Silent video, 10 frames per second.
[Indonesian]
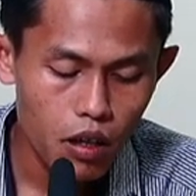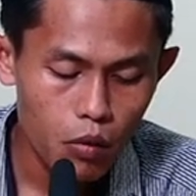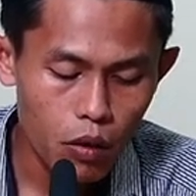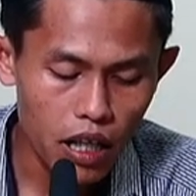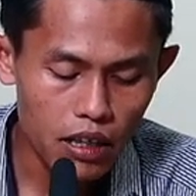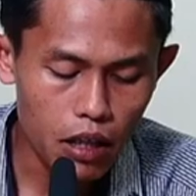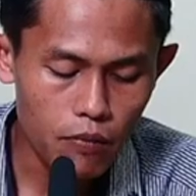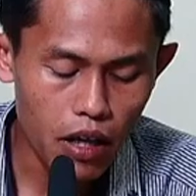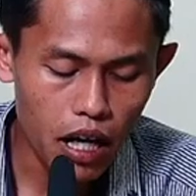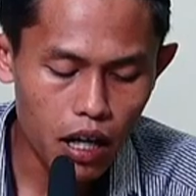
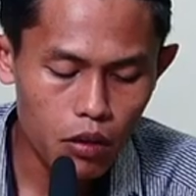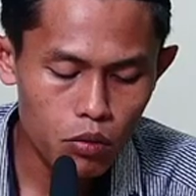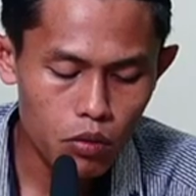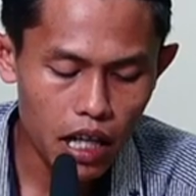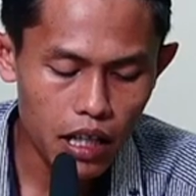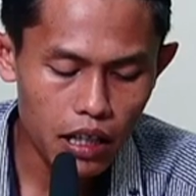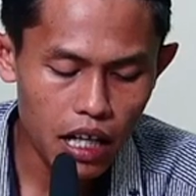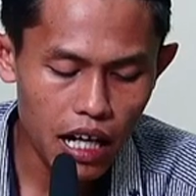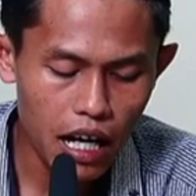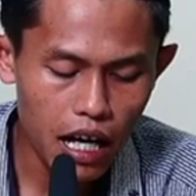wataf alu lan
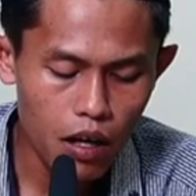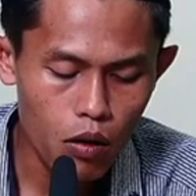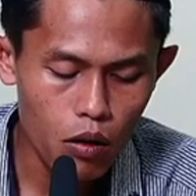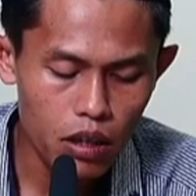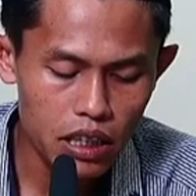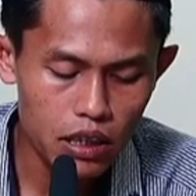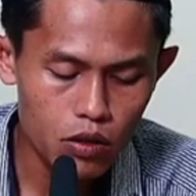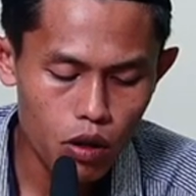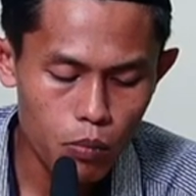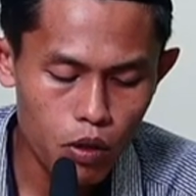ngelakoni
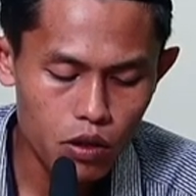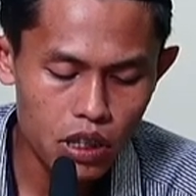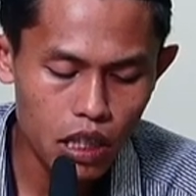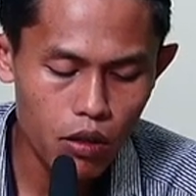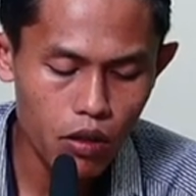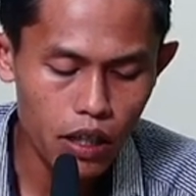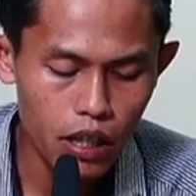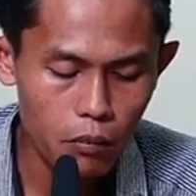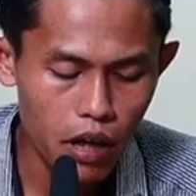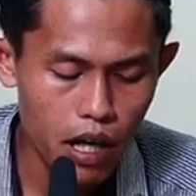sapa sira
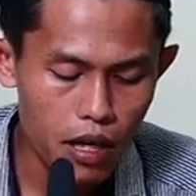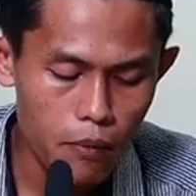ing ma